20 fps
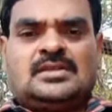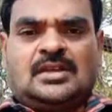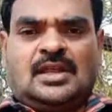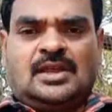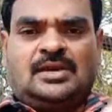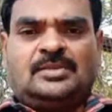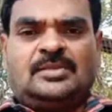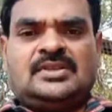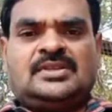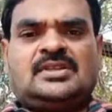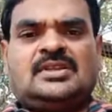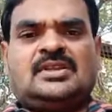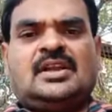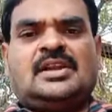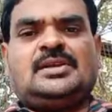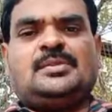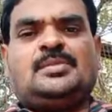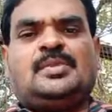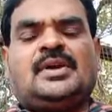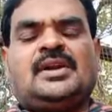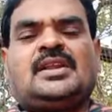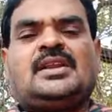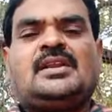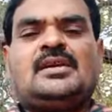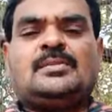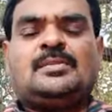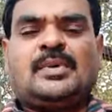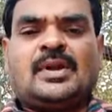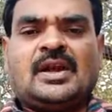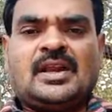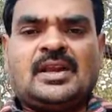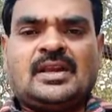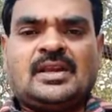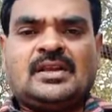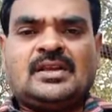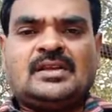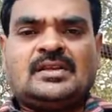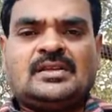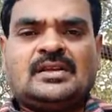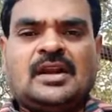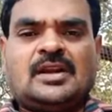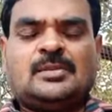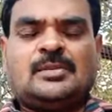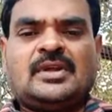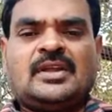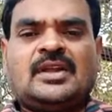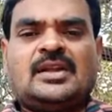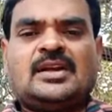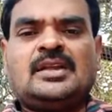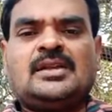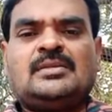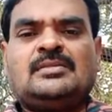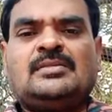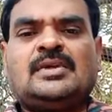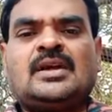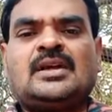தர்மத்தின் அடிப்படையில் பல நன்மைகளை